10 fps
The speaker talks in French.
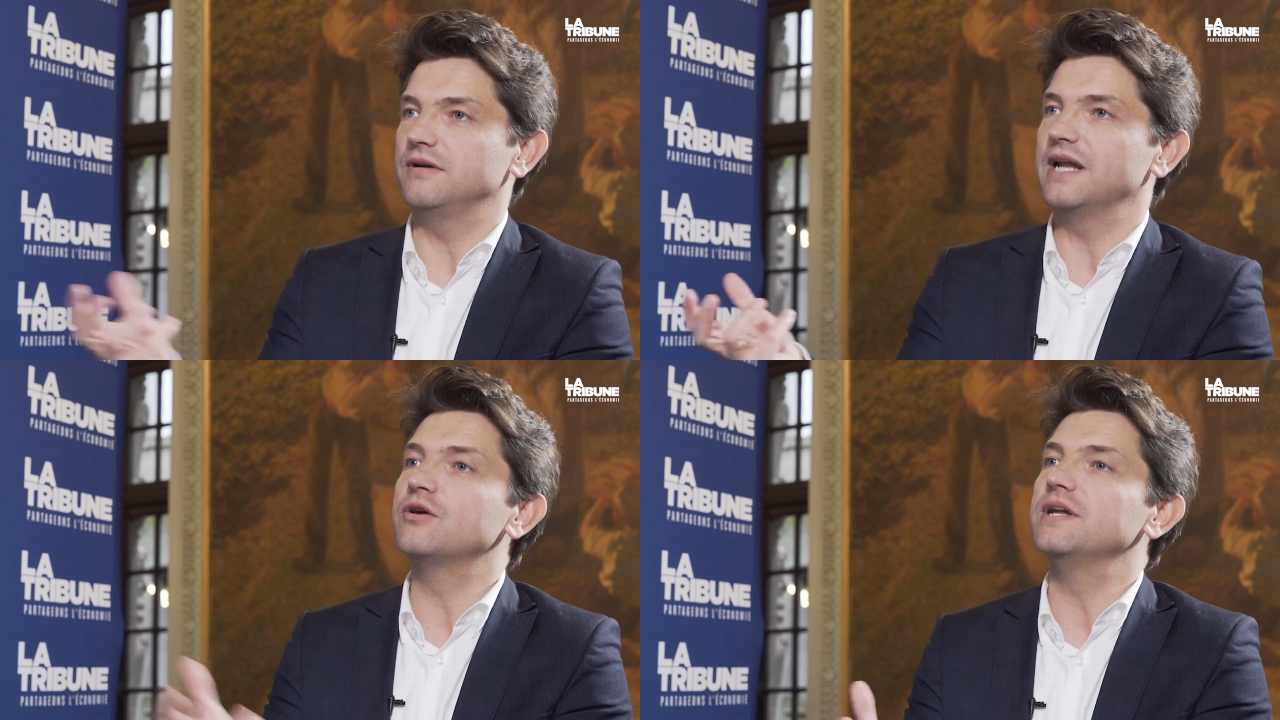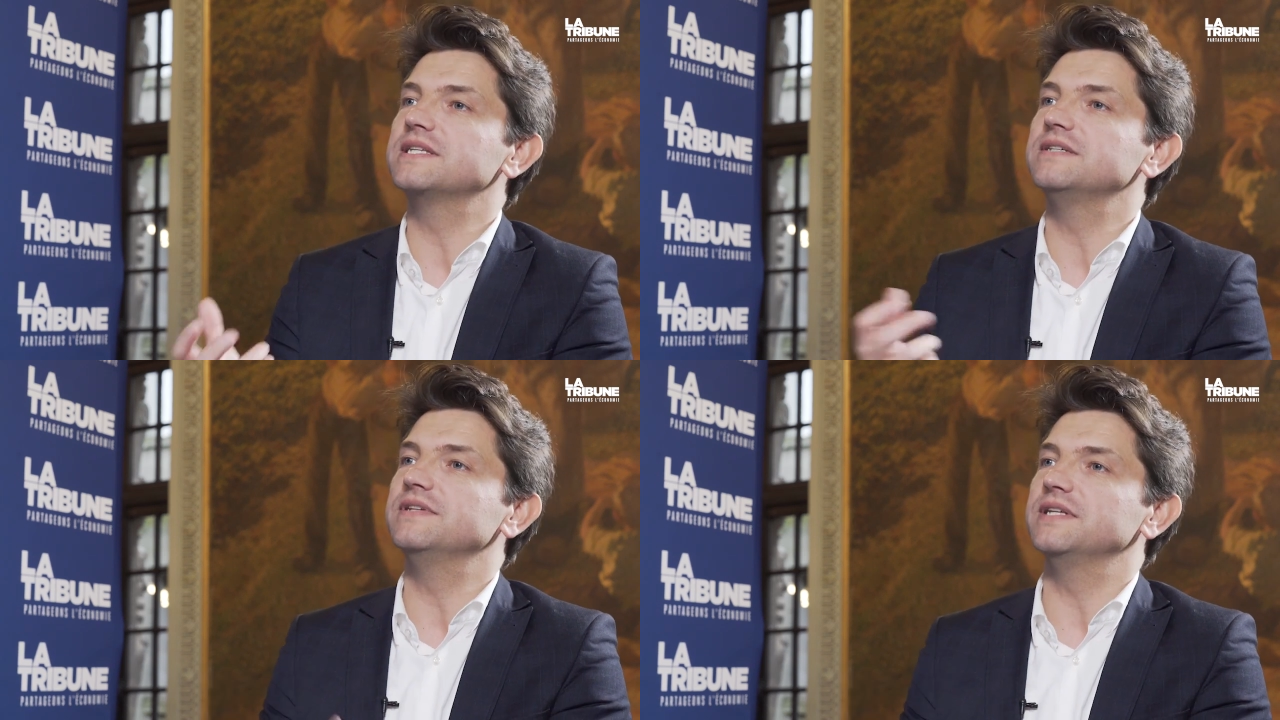euh, la
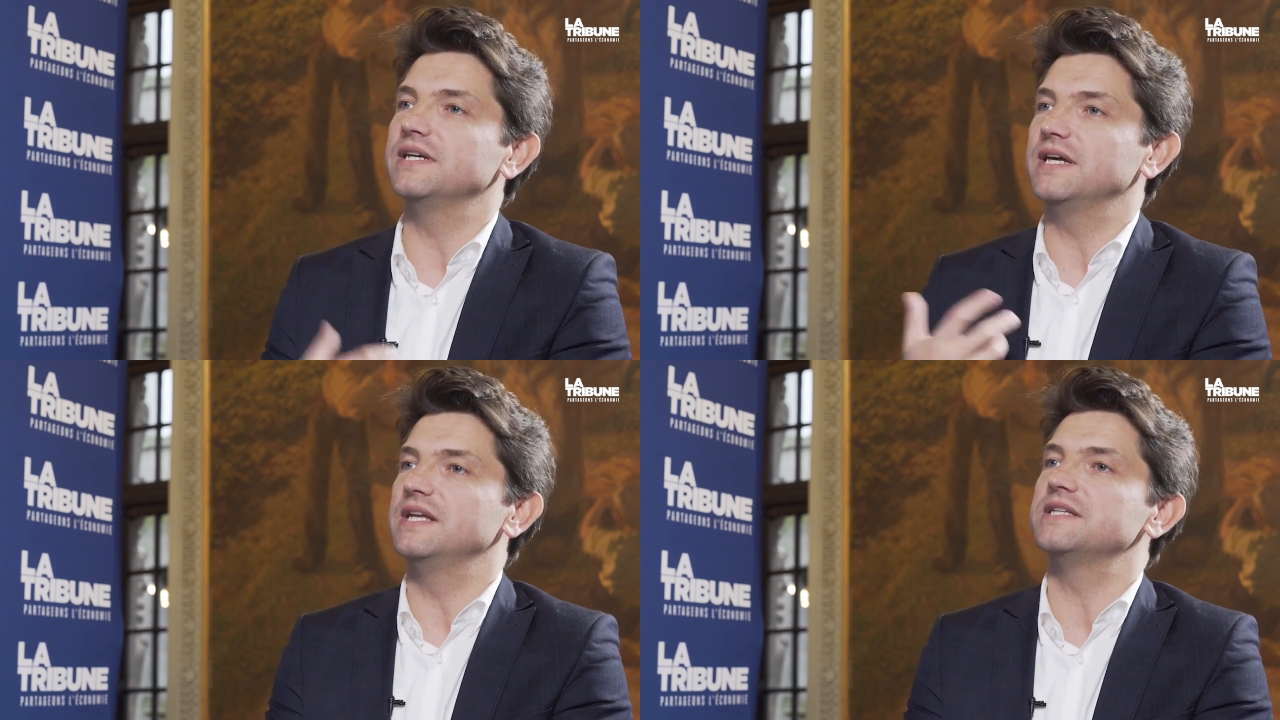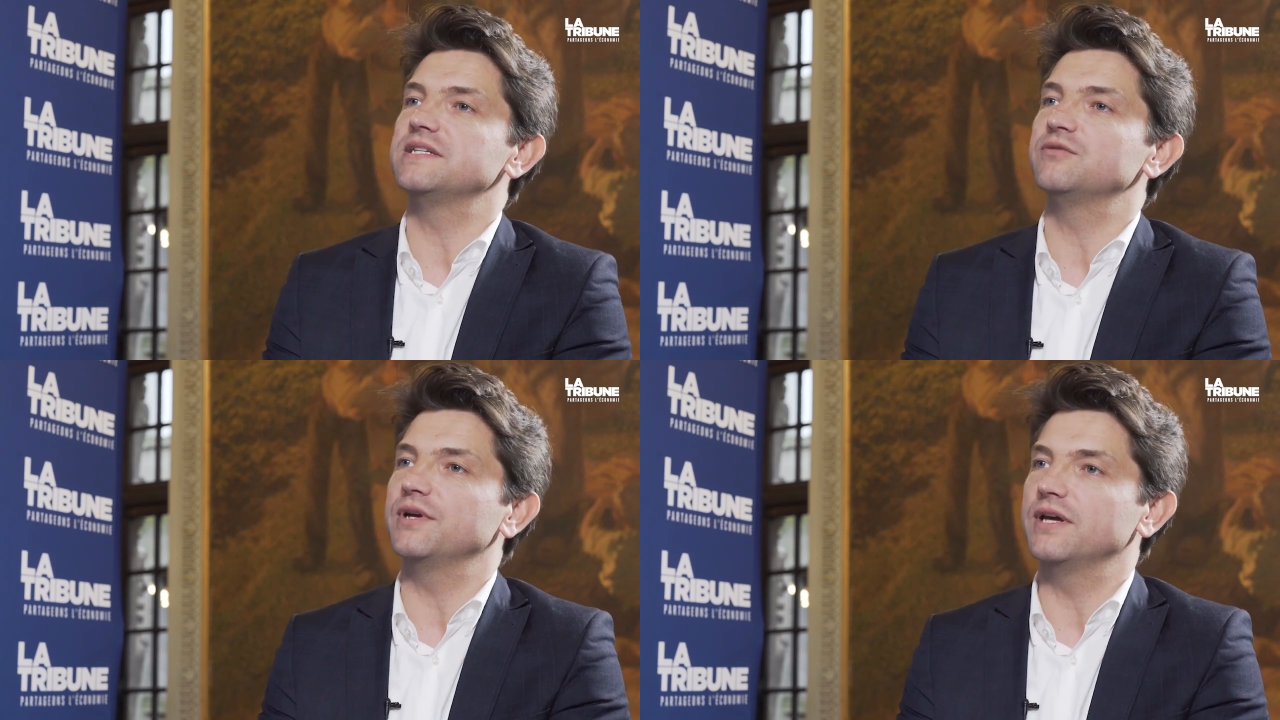collectivité et les
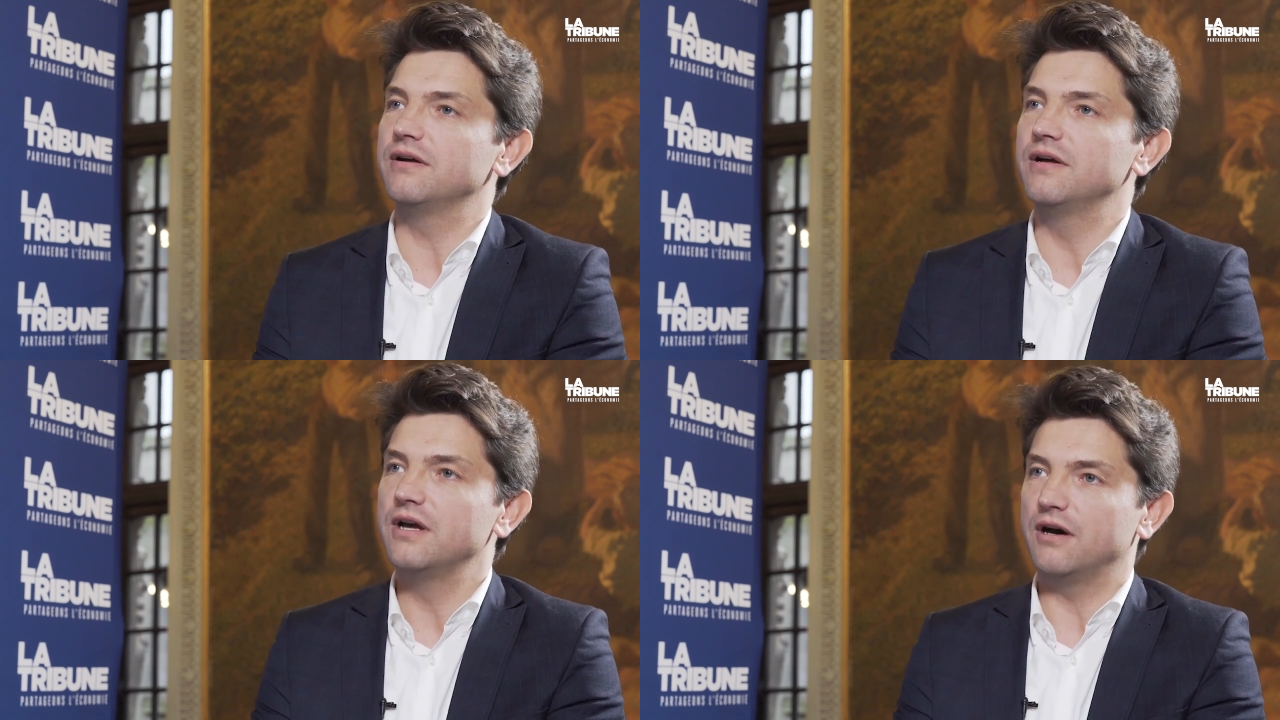citoyens,